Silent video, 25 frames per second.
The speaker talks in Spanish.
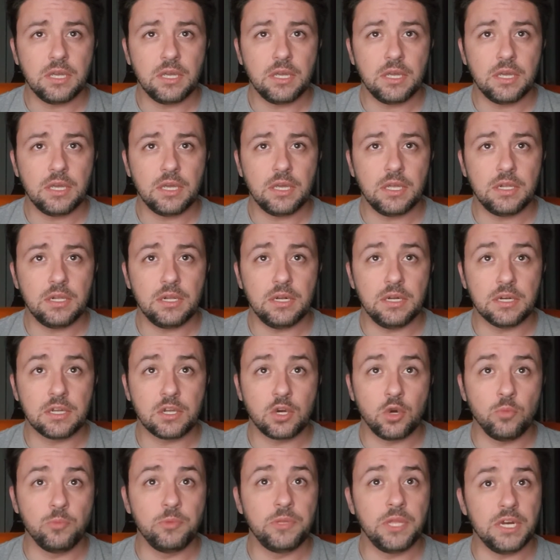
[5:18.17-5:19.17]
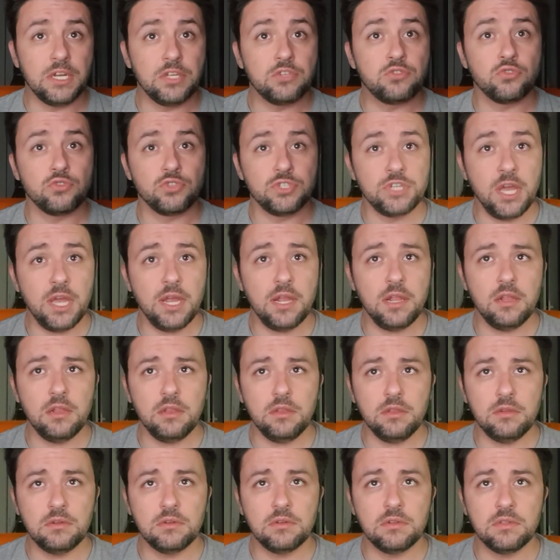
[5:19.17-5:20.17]
En el Club Tenis
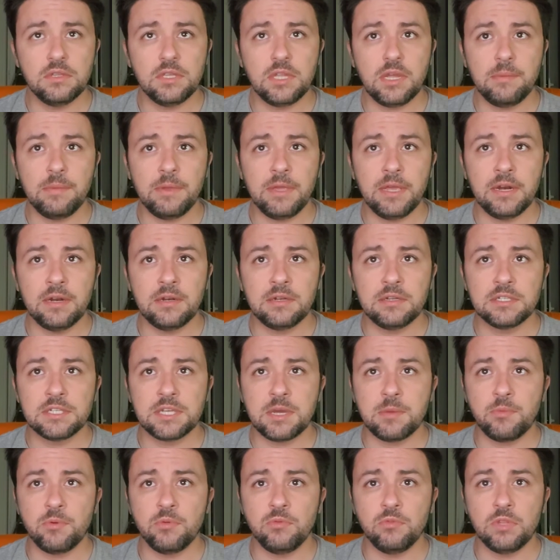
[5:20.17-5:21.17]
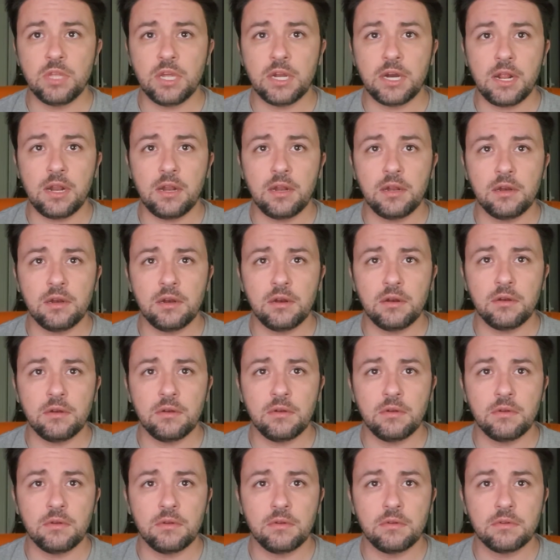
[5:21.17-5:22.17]
Jail también se apuntan
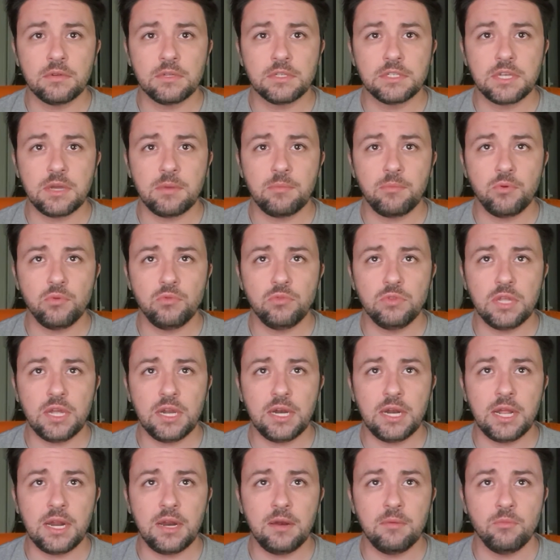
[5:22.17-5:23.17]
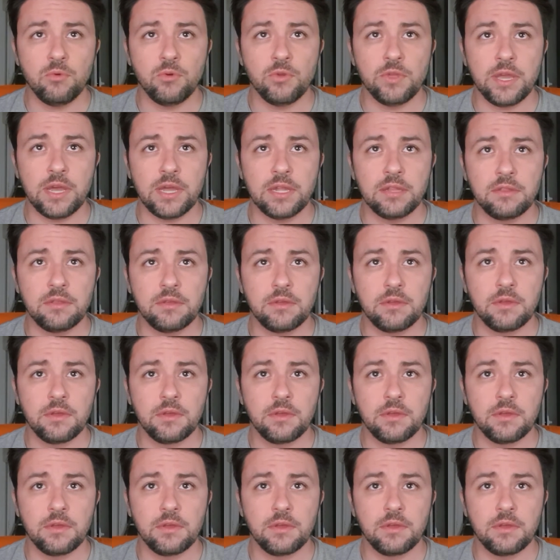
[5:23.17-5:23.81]
al, se apuntan al Muyat.